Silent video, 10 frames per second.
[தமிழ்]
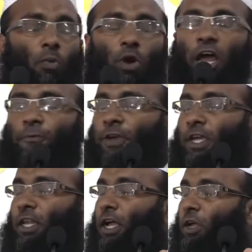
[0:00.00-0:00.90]

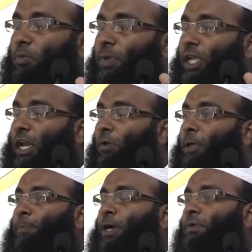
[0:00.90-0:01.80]
முனாஃபிக்கின்களுக்கும் நீங்கள்
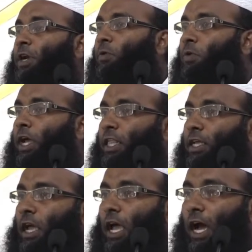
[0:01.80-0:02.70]
வழிபட்டு விடக்கூடாது
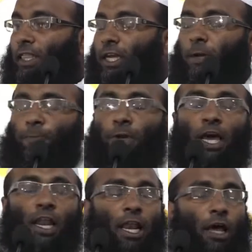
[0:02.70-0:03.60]
அதற்கு
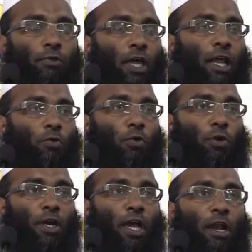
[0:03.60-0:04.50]
பின்னால் அல்லாஹு தாலா
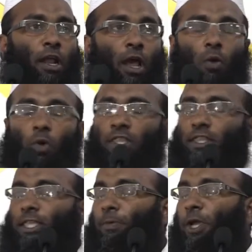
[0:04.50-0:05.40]
கூறுகின்றான்
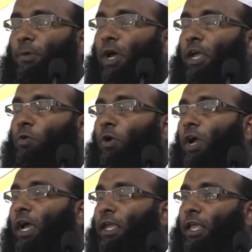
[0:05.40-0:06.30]
ஒத்தபி மா
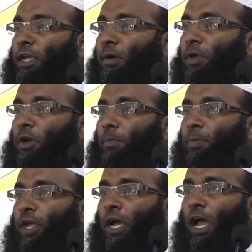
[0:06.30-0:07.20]
யூஹா இலை கமிர்
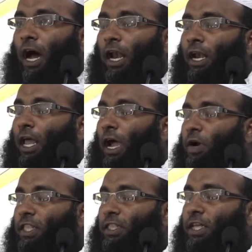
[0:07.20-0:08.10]
ரப்பிக்
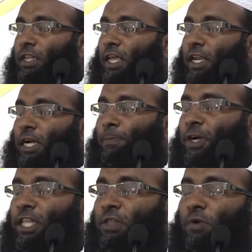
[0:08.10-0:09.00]
அல்லாவிடத்திலிருந்து
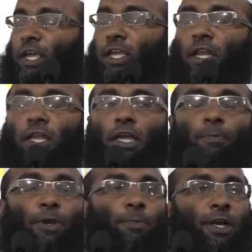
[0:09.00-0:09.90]
இறக்கப்பட்ட அந்த வகையை
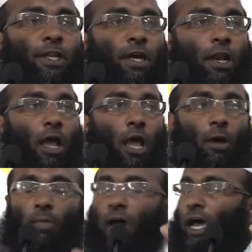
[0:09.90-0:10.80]
நீங்கள் பின்பற்றுங்கள்
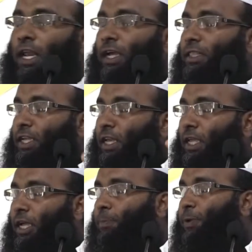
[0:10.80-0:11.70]
மார்க்கத்தை
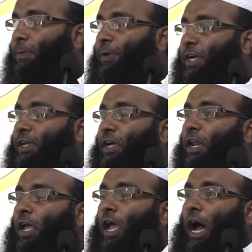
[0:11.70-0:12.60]
நீங்கள்
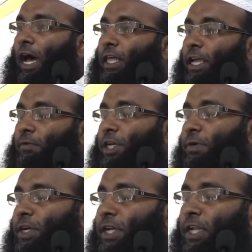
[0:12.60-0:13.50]
பின்பற்றுங்கள் அதை
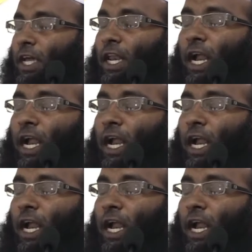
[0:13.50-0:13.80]
விட்டுவிட்டு நீங்கள்